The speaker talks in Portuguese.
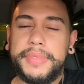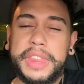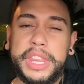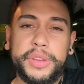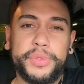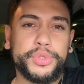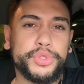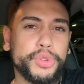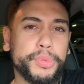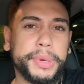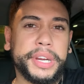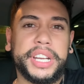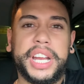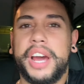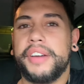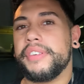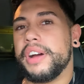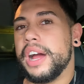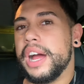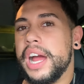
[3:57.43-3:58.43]
os Uber
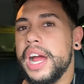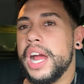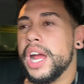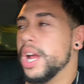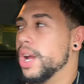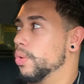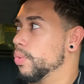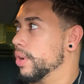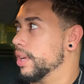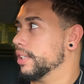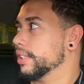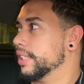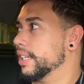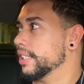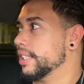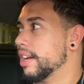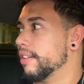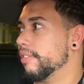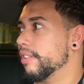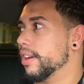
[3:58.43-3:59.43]
dava água, né,
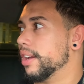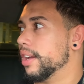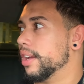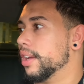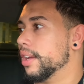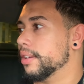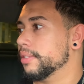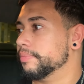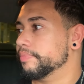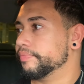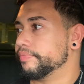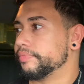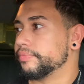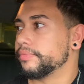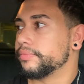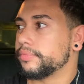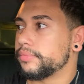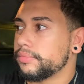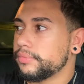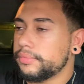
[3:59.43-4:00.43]
dava
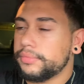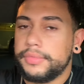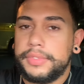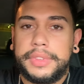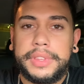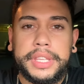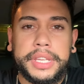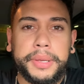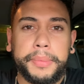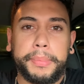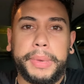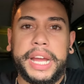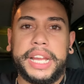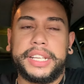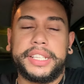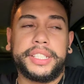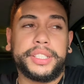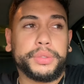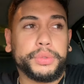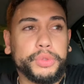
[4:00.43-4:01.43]

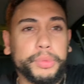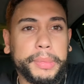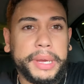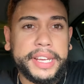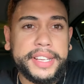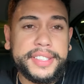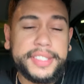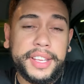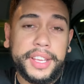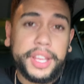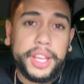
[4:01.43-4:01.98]
balinho e tudo mais,